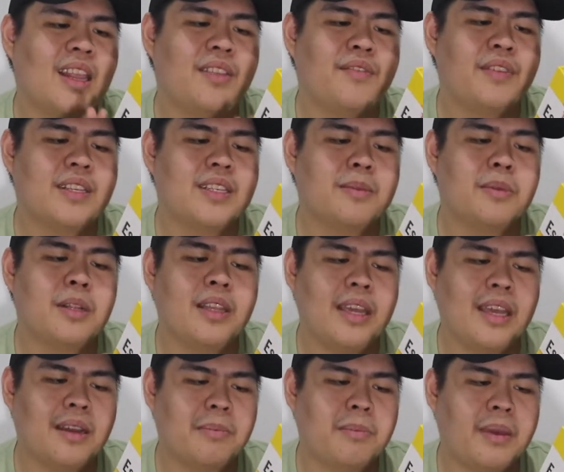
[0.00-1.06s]
invisible
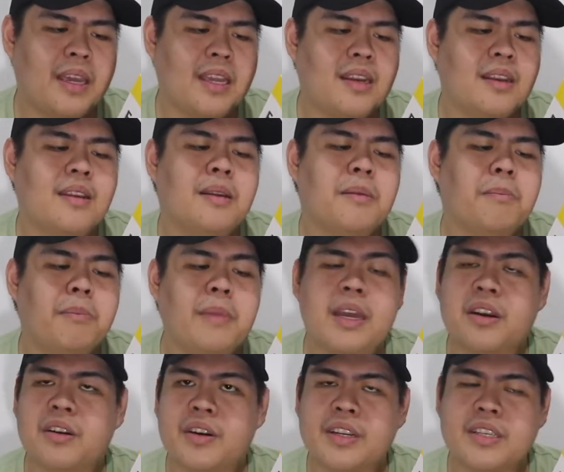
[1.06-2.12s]
ink pen,
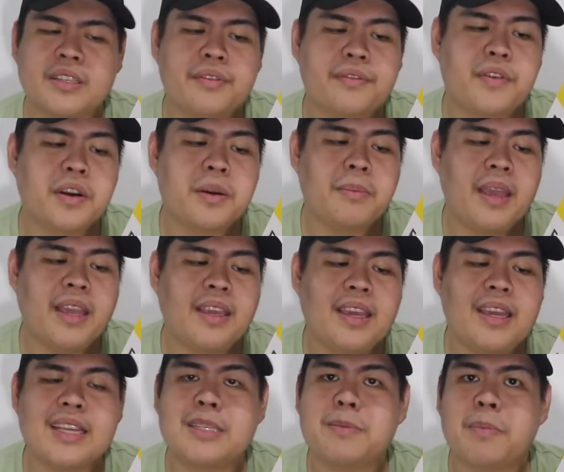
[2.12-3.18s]
mirrors for
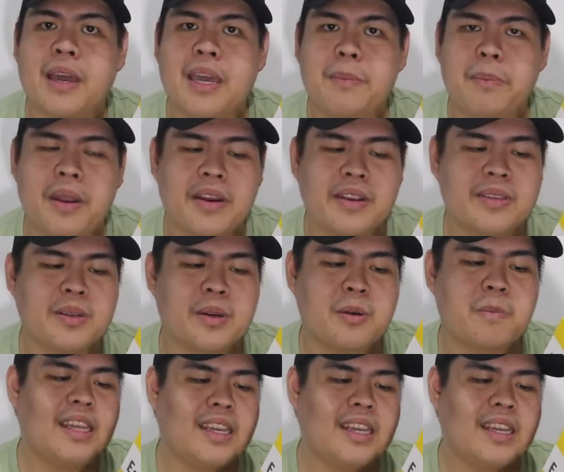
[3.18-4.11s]
making a spy periscope,